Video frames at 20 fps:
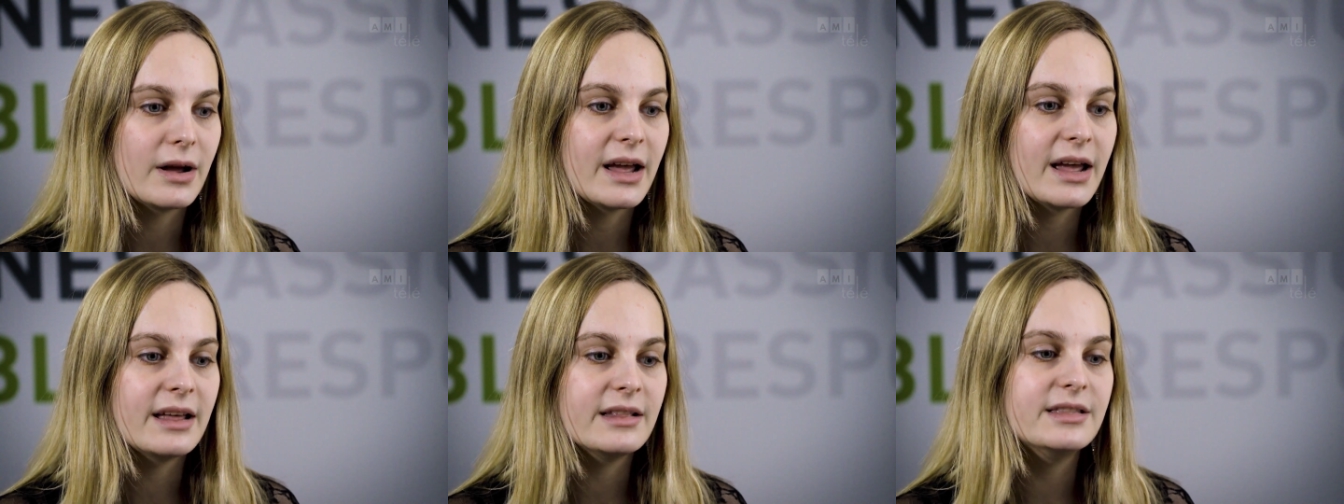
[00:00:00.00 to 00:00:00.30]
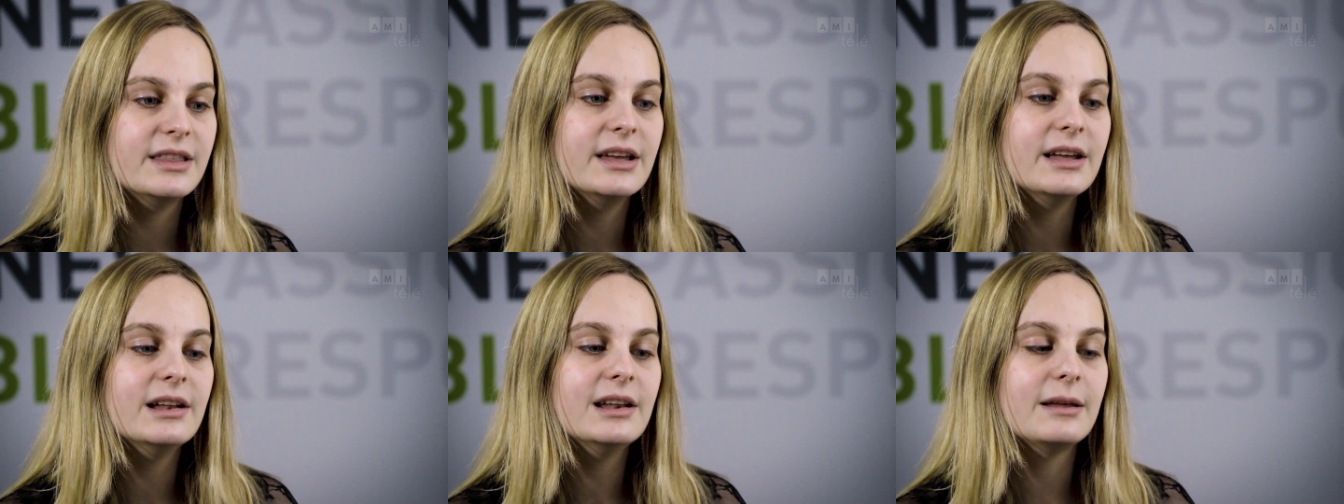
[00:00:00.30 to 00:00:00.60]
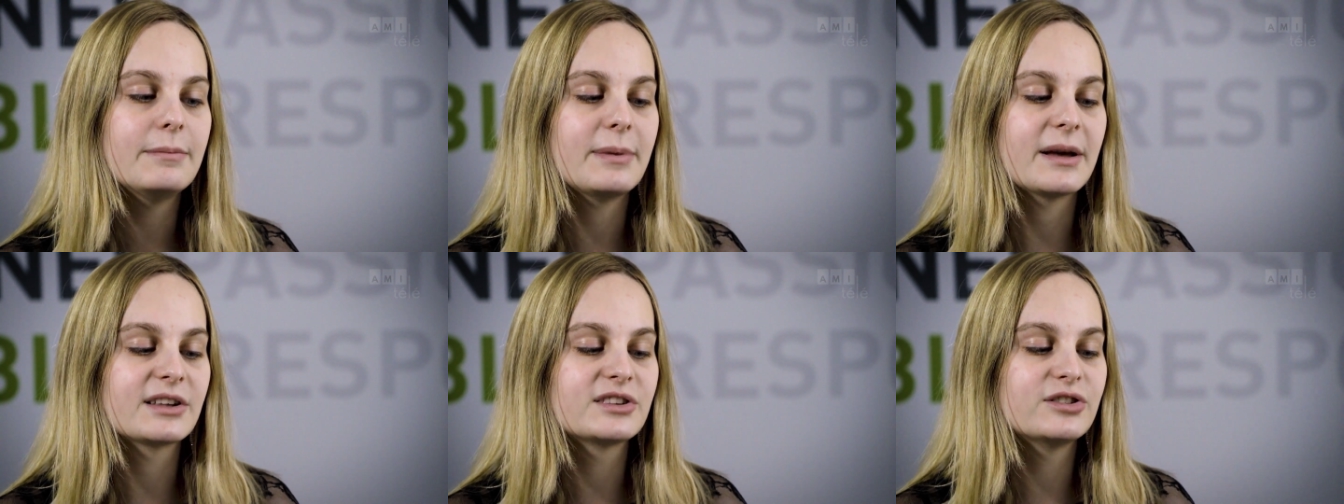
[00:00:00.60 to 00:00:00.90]
aider
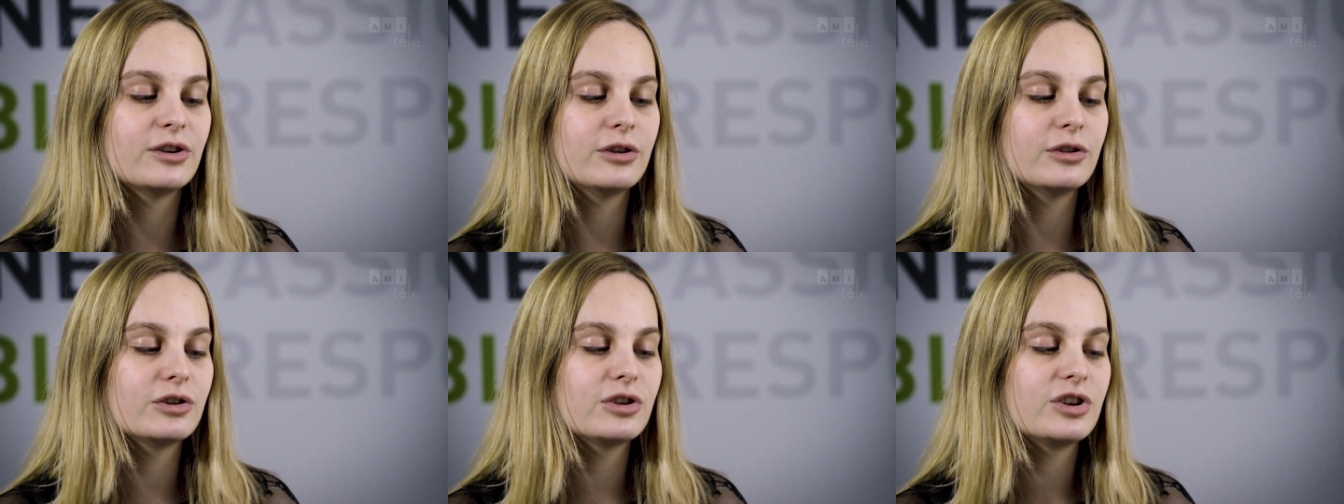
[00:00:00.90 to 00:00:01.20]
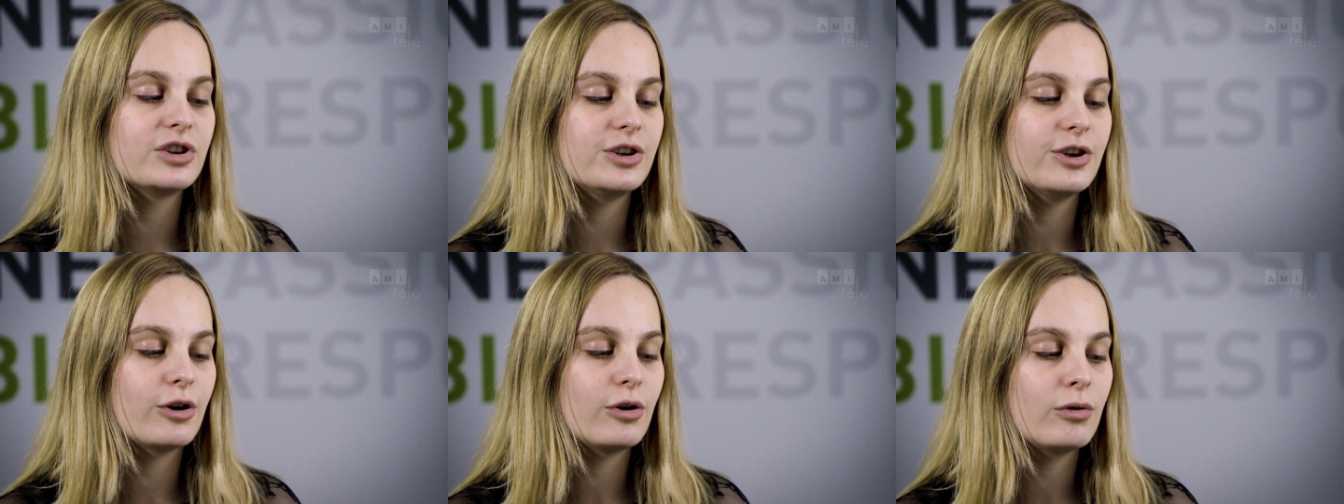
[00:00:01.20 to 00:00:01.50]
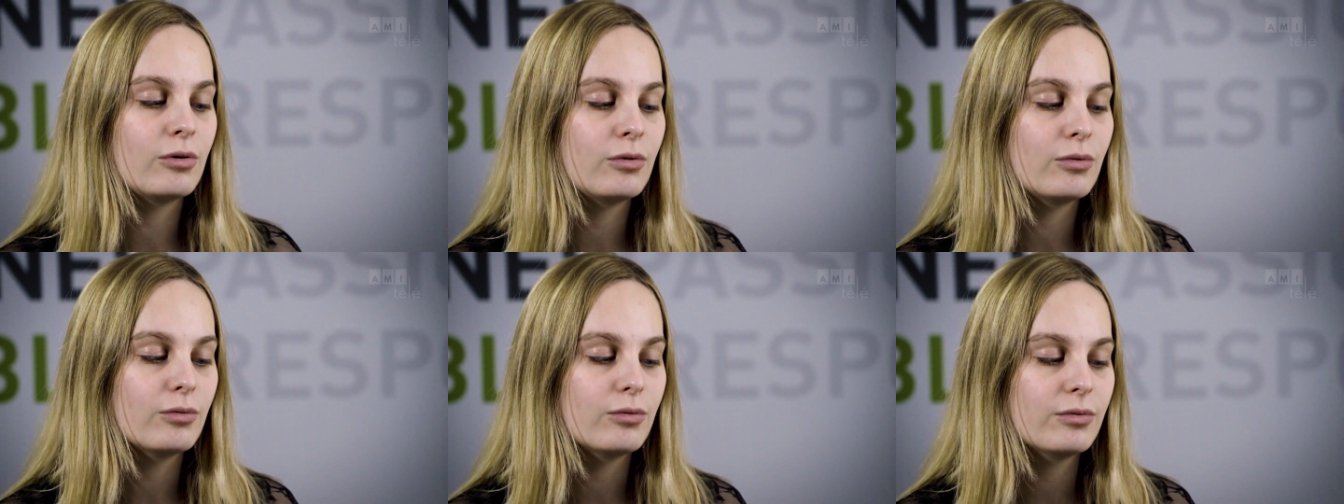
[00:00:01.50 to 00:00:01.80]
les personnes qui
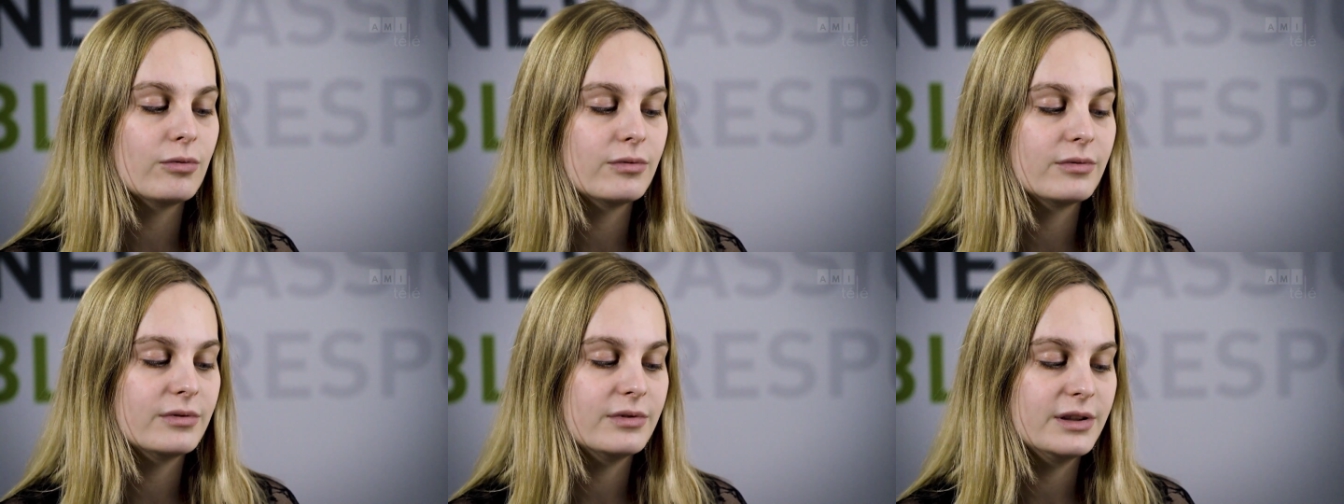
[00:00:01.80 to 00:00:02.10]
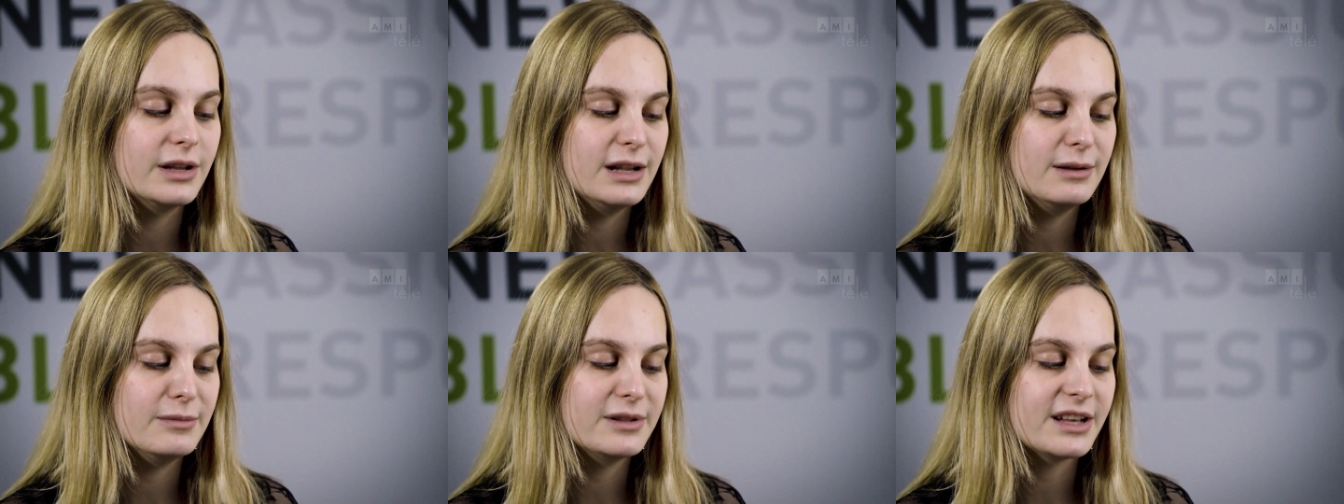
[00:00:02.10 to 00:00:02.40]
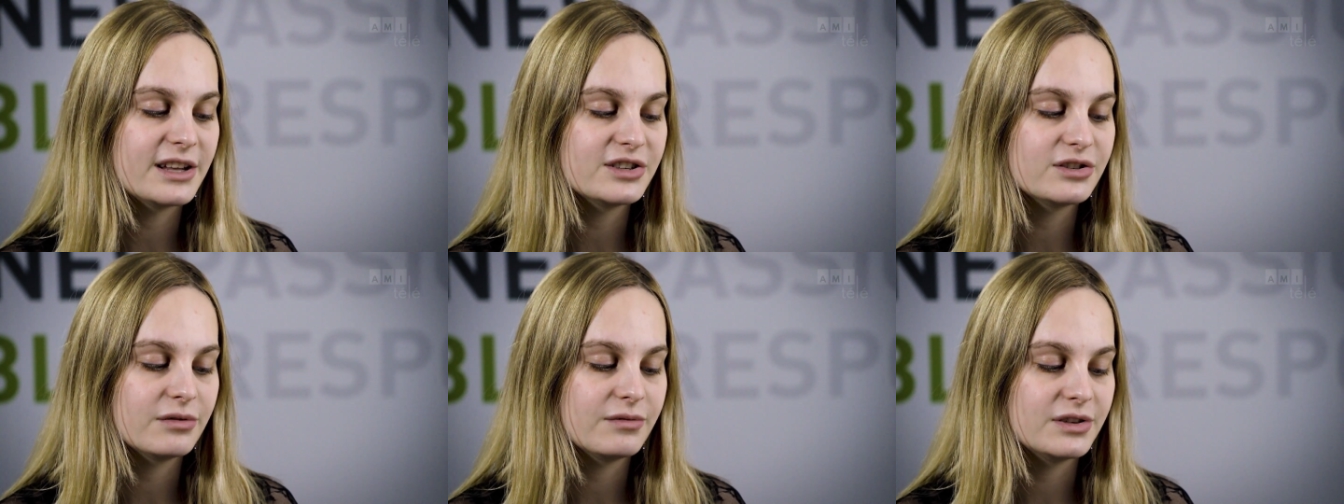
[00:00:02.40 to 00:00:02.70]
ont des
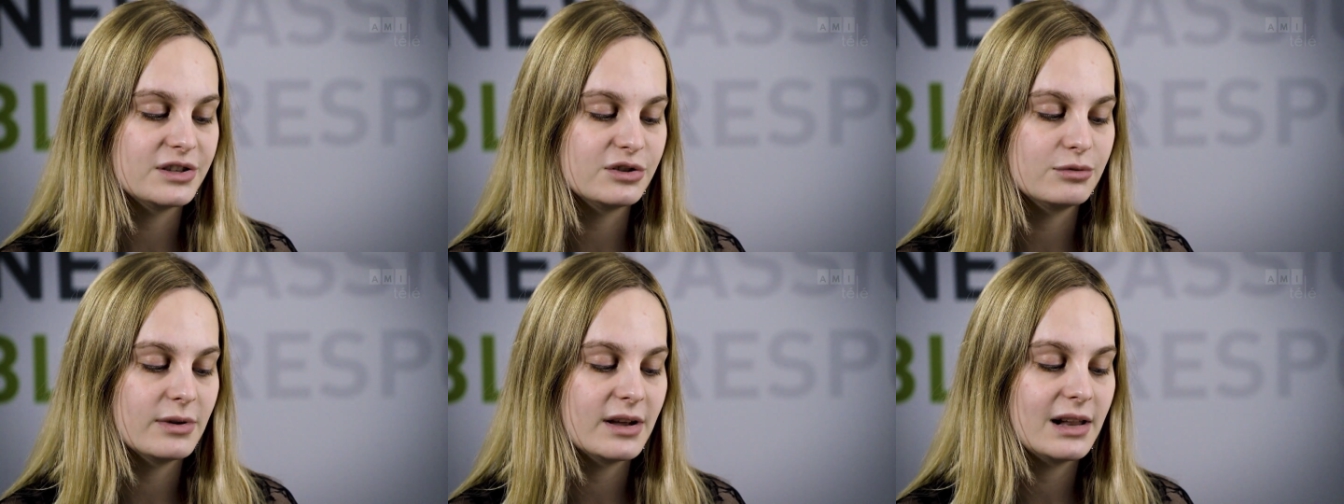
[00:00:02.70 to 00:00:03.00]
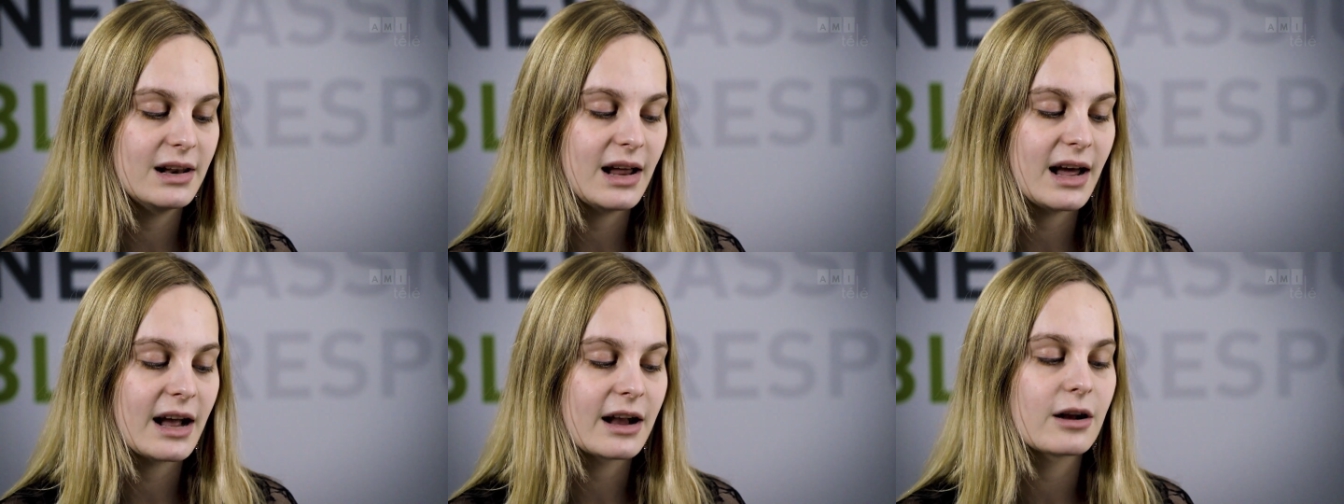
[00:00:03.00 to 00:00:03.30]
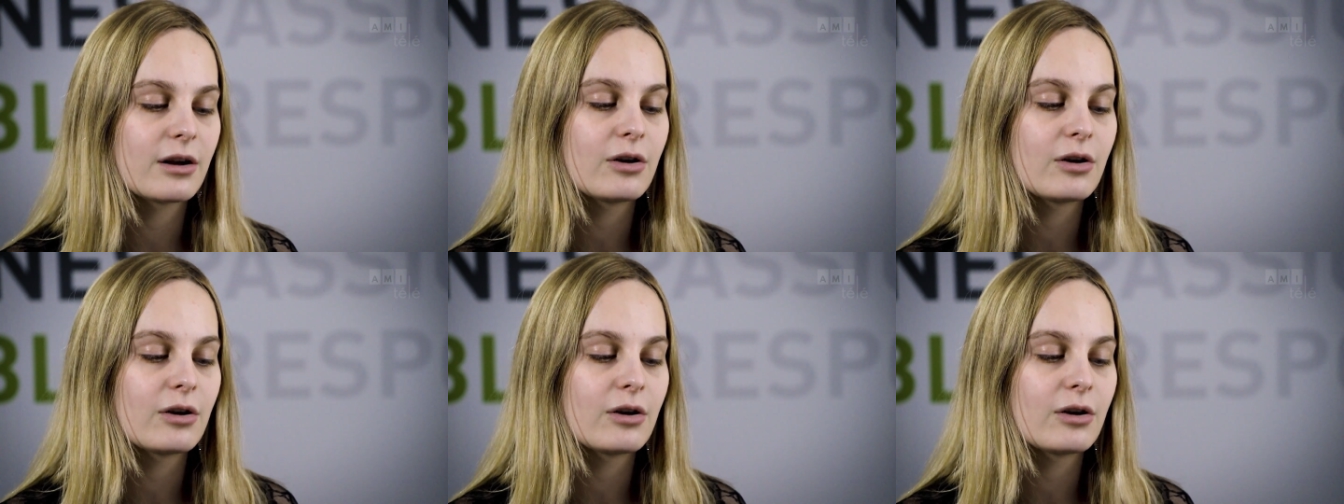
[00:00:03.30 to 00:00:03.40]
limitations visuelles à